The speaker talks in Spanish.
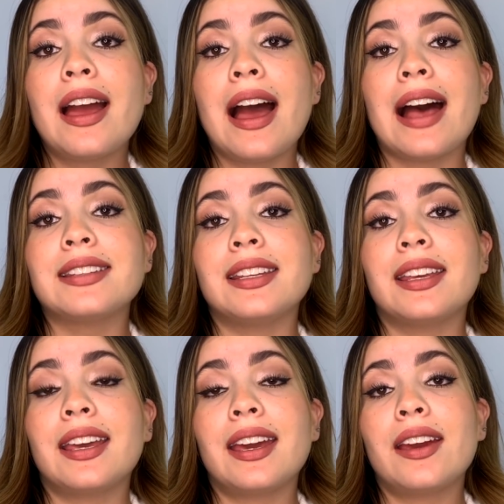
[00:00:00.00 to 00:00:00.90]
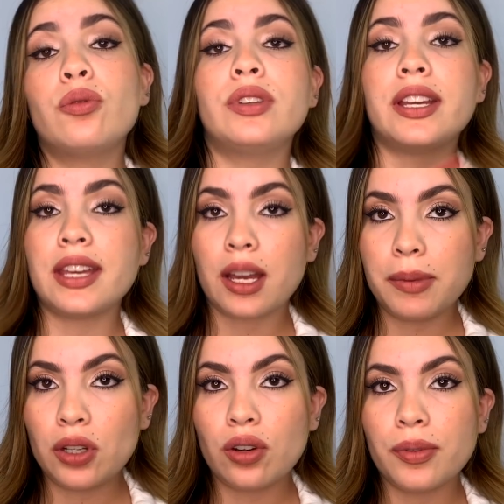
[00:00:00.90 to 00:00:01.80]
Así que un día llega
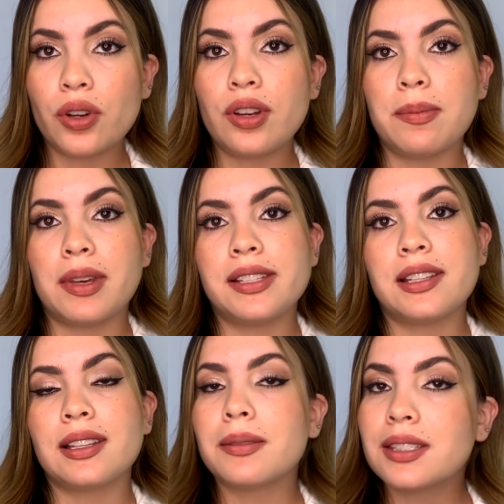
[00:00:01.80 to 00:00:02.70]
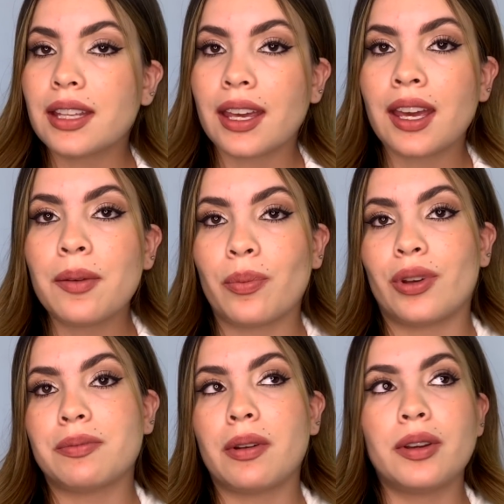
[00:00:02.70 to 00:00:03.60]
mi novio y me dice, ¿sabes qué?
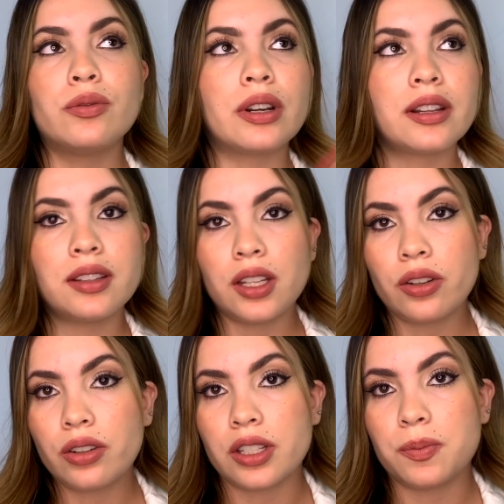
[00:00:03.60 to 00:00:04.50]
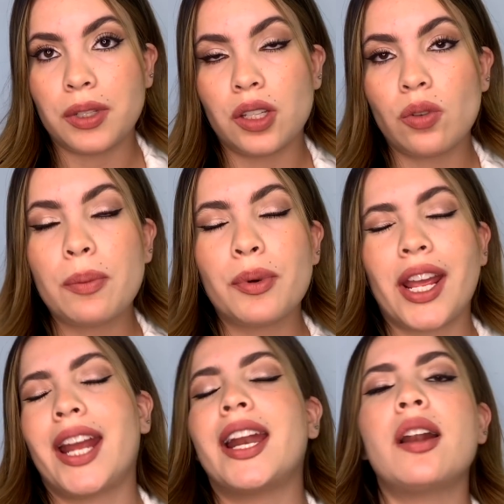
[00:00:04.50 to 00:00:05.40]
Pues va a haber un retiro espiritual, porque
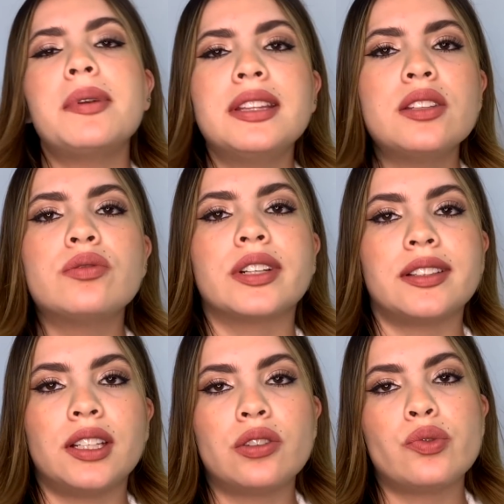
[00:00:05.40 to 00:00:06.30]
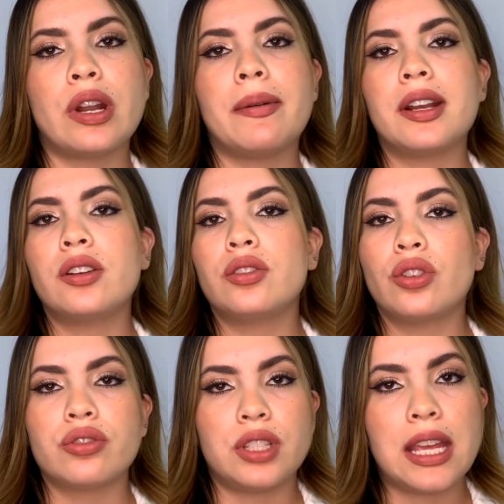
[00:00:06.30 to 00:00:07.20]
generalmente sus retiros duraban
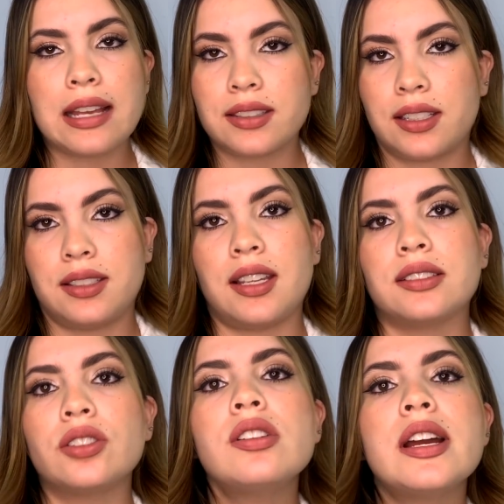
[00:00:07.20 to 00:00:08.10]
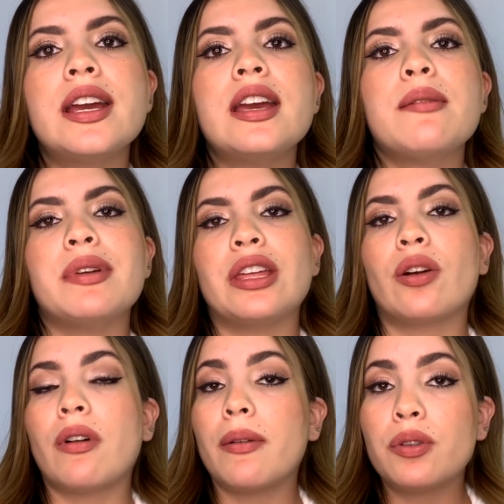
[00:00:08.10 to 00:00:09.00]
dos días, tres días, ¿no? Me dijo,
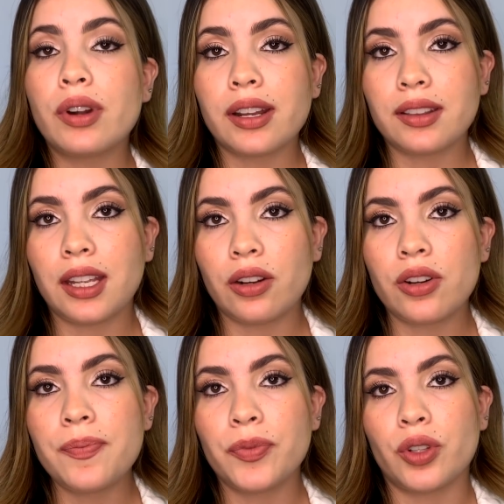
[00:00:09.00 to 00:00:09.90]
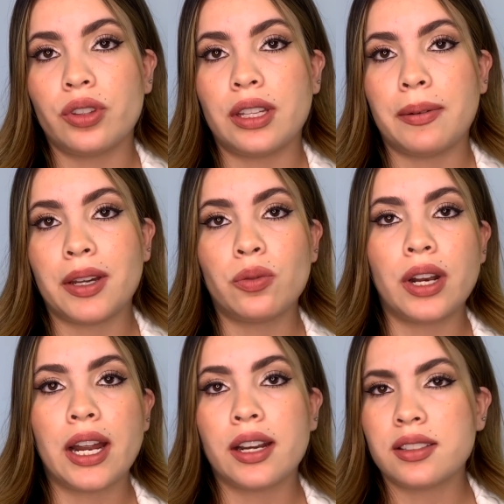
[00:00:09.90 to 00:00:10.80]
va a haber un retiro donde va a
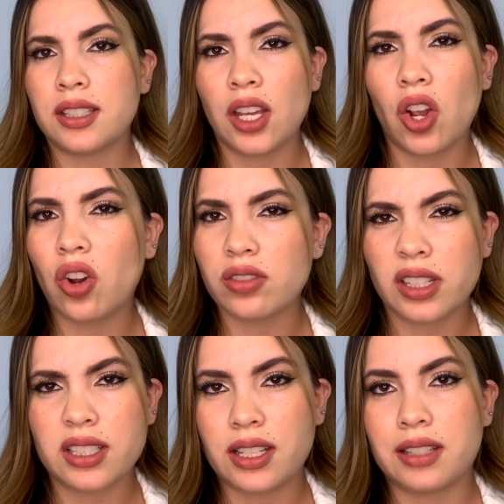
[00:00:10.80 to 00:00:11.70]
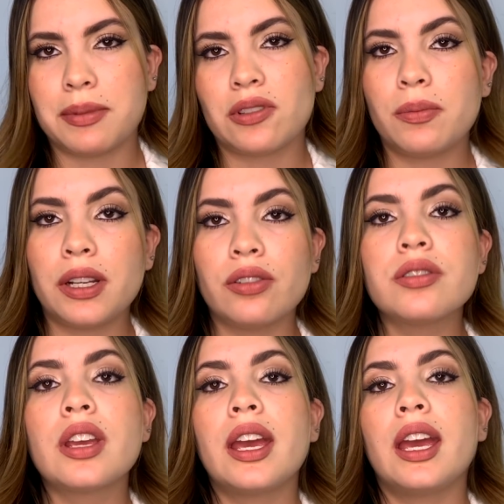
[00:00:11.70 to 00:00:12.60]
durar cinco o seis días más o
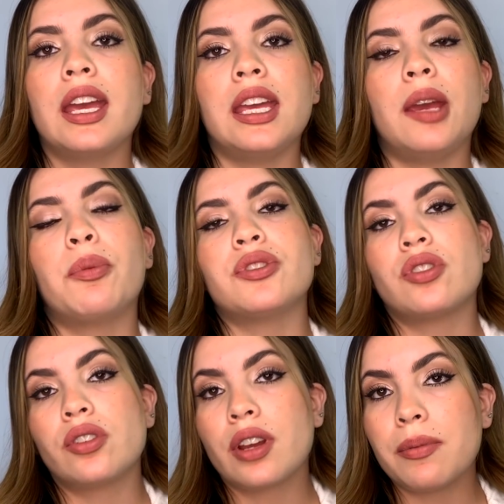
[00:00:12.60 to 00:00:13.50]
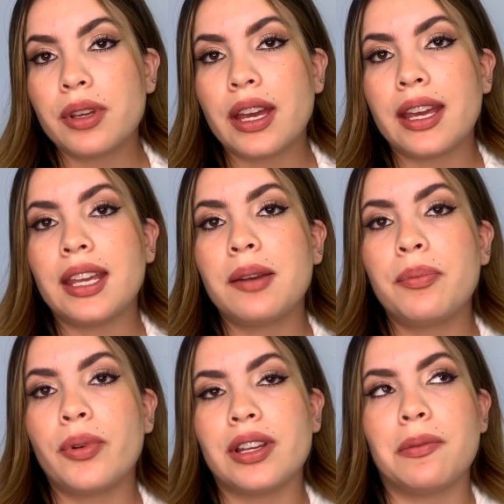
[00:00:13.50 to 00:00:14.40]
menos. Y pues yo creo que voy a ir
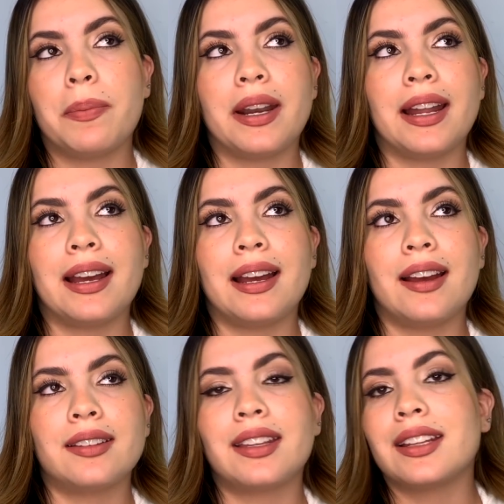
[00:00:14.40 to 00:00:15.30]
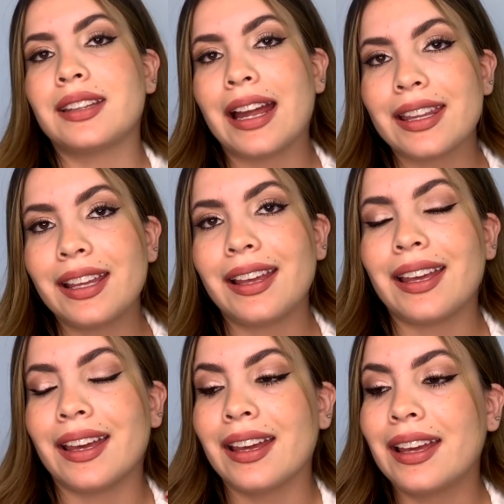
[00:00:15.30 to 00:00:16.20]
pues para tratar de
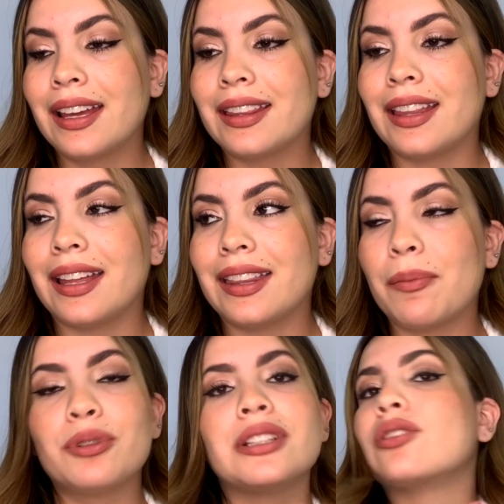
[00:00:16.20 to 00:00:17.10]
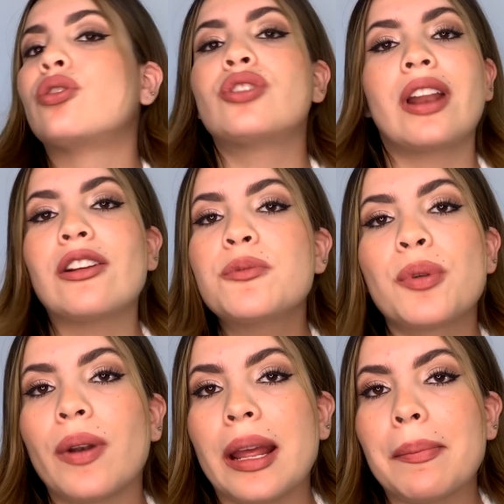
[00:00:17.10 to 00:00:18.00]
que pues, de, solucionar los
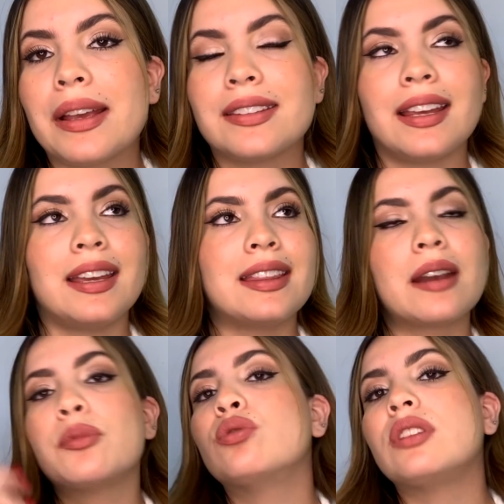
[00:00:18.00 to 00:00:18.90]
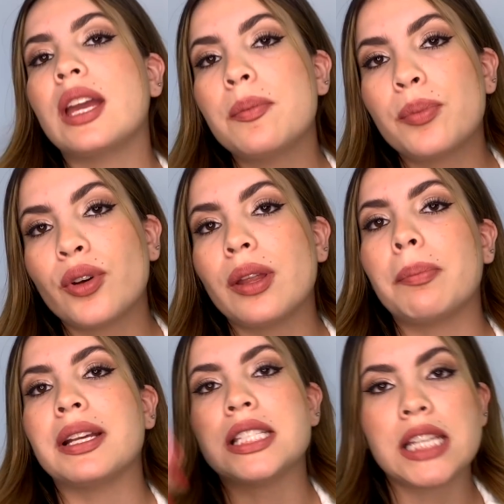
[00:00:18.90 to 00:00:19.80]
problemas, de darme un tiempo, de
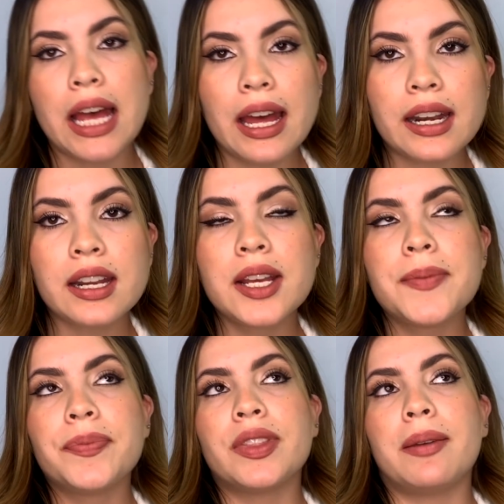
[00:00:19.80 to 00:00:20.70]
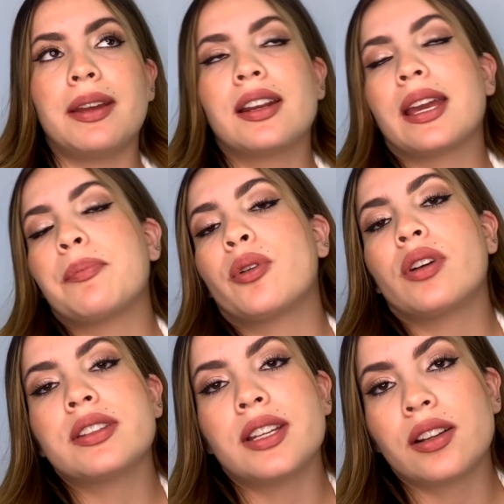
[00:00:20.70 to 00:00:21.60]
pensar, de ver qué puedo
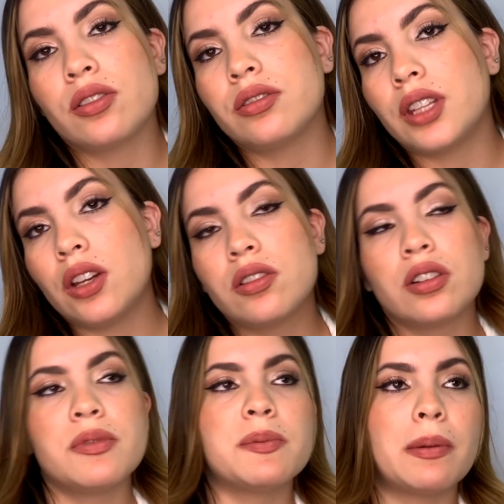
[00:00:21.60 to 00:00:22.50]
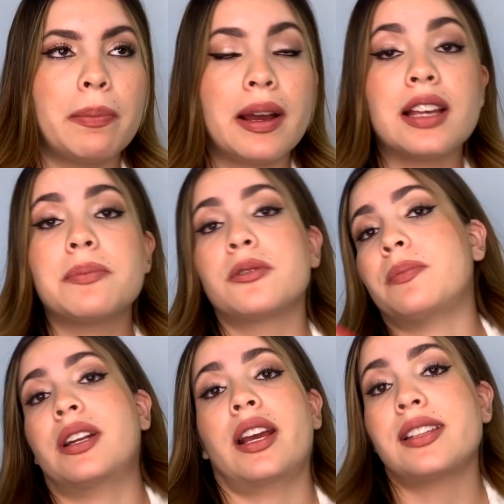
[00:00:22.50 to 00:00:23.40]
hacer contigo, con mis papás, pues
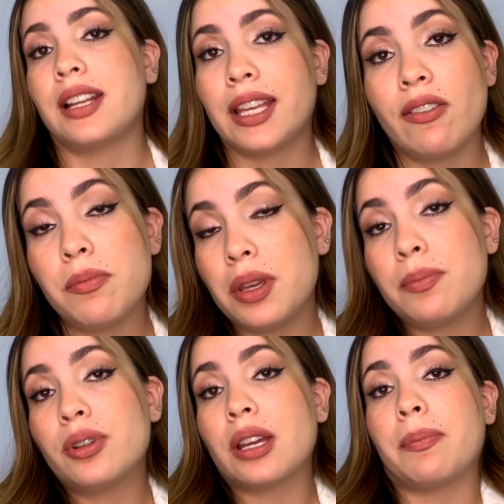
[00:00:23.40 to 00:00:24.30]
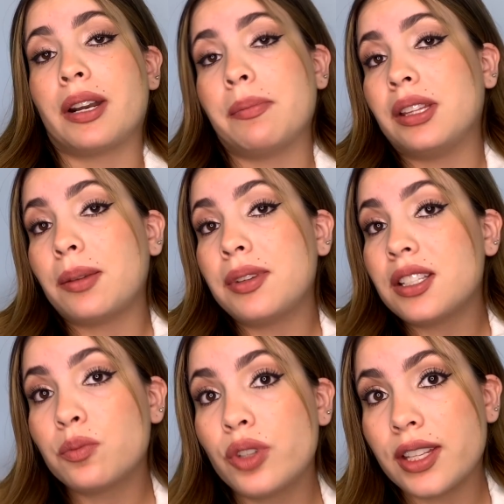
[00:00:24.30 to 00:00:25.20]
para que se la lleven bien, porque para mí también
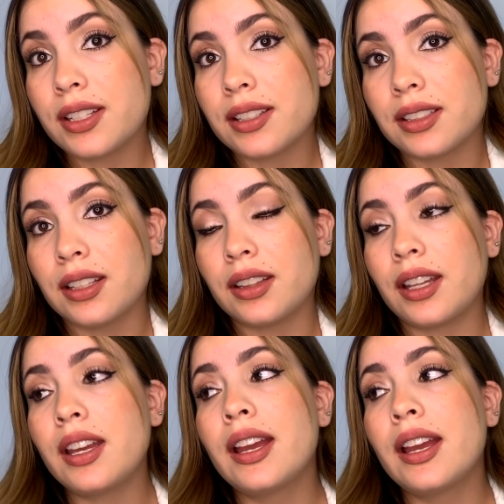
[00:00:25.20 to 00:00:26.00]
es muy desgastante